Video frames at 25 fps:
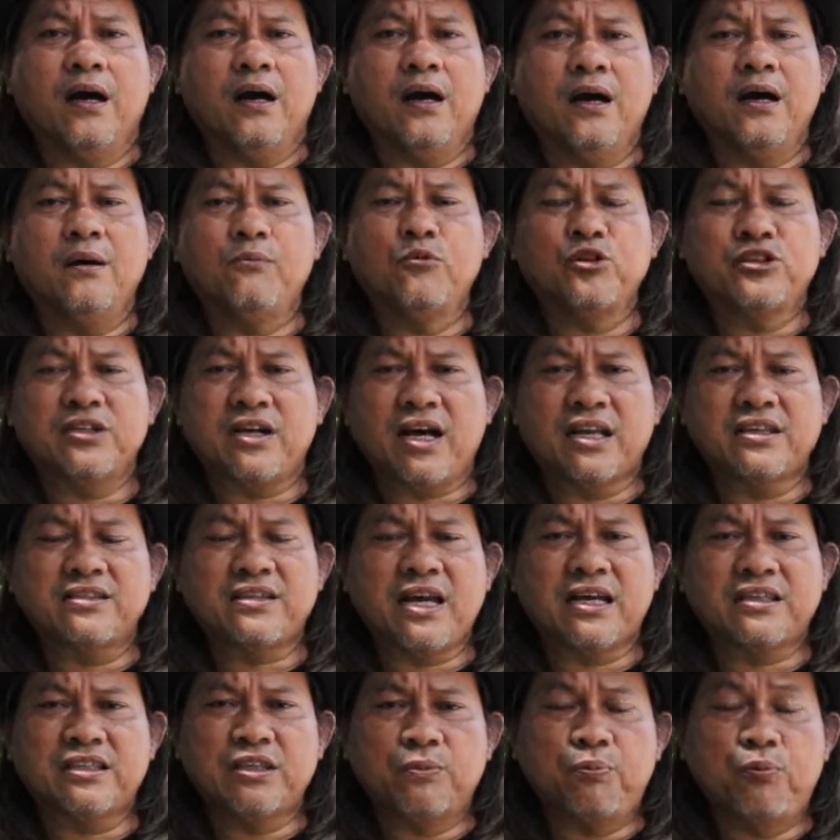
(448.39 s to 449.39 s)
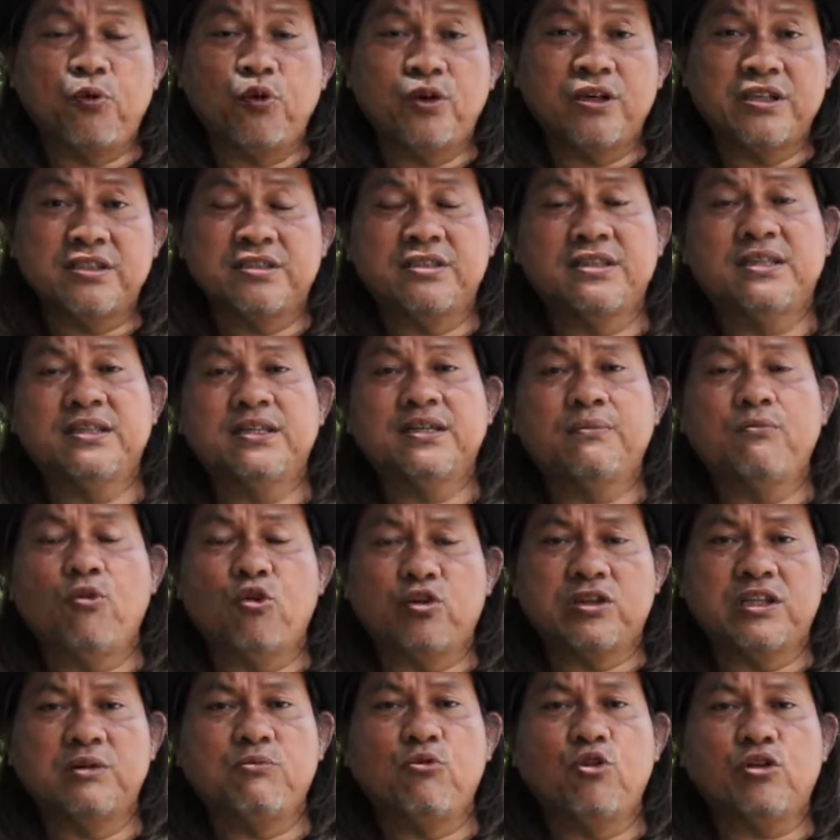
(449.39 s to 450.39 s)
uh, musikalisasi puisi
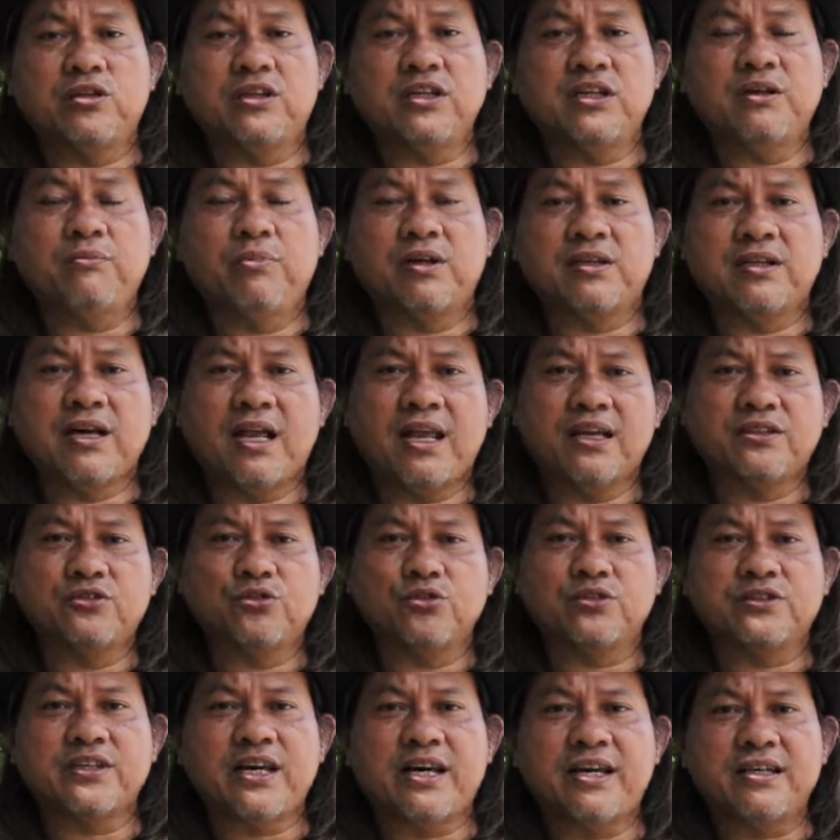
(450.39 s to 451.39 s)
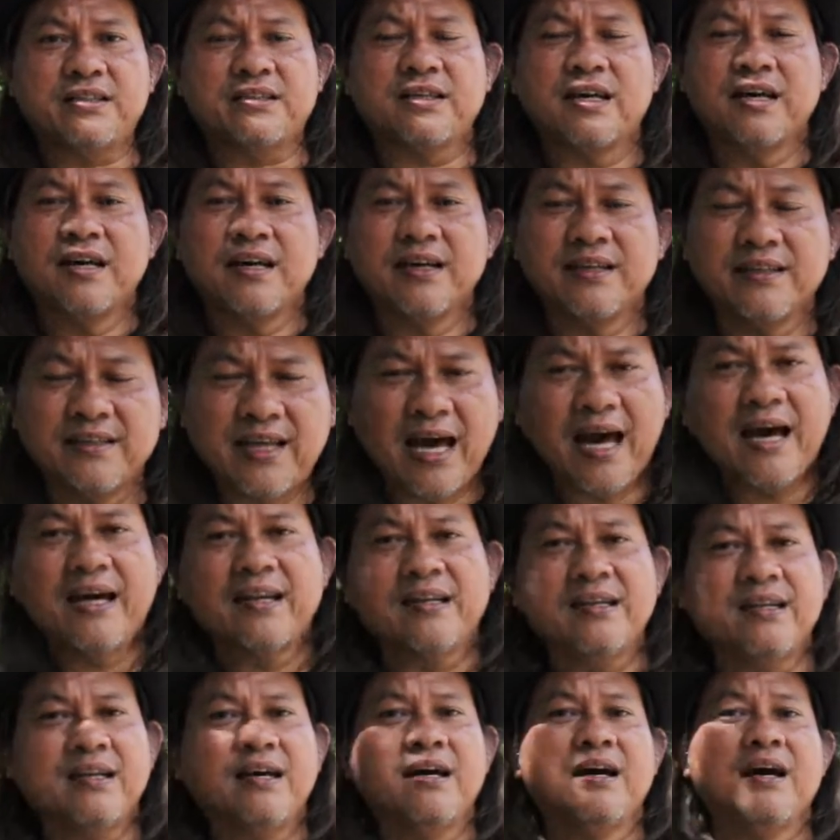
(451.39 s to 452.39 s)
Mukti Mukti berjalan sukses
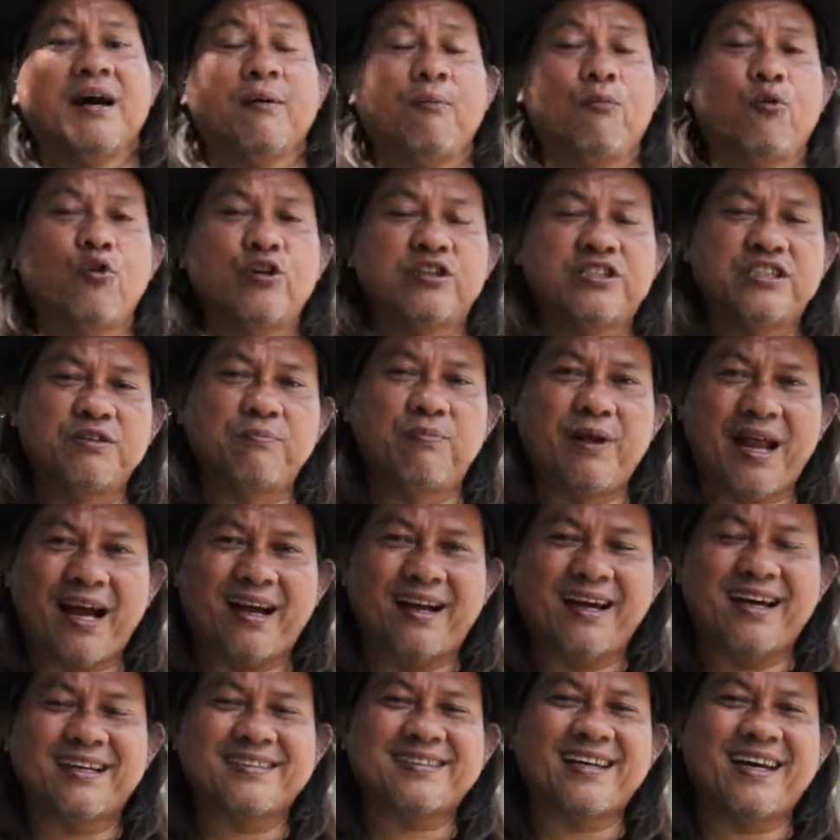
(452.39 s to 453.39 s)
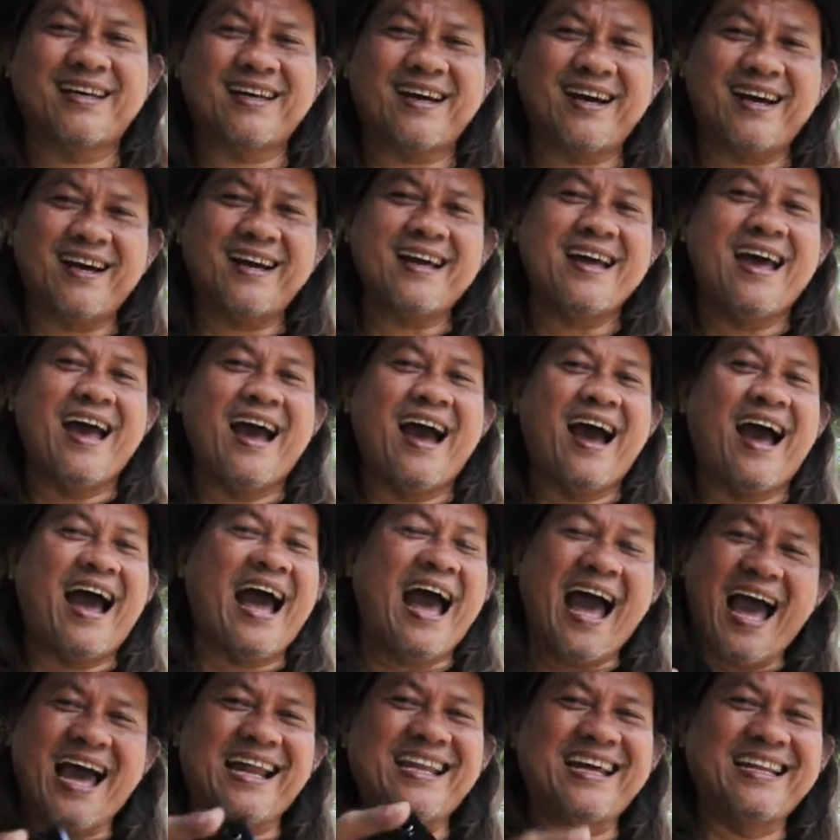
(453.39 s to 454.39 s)
dan puisi Braga saya
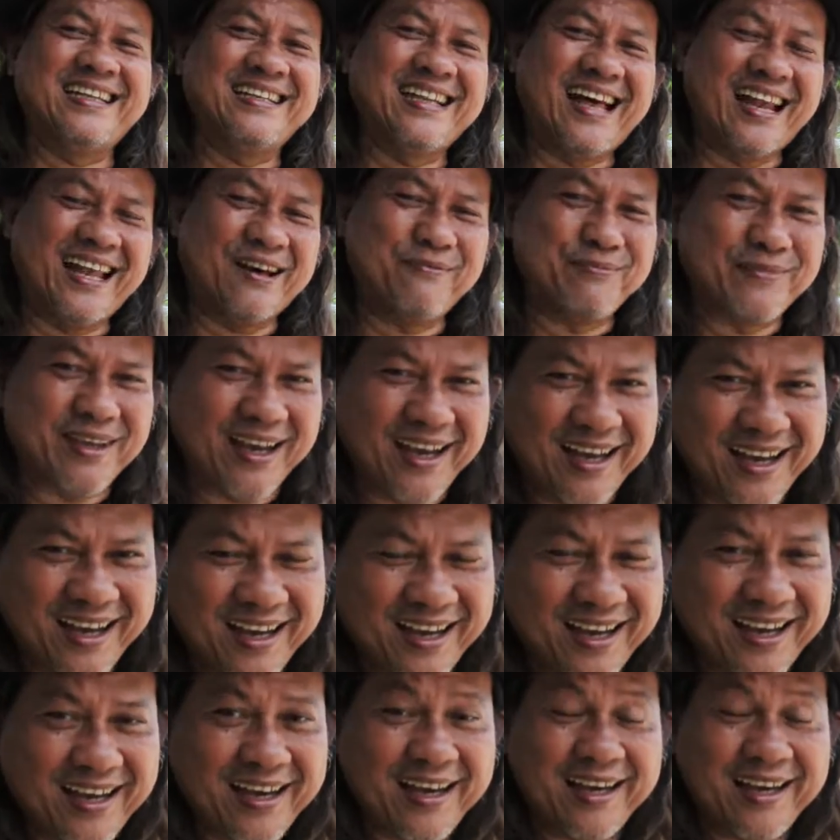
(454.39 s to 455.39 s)
ada di dalamnya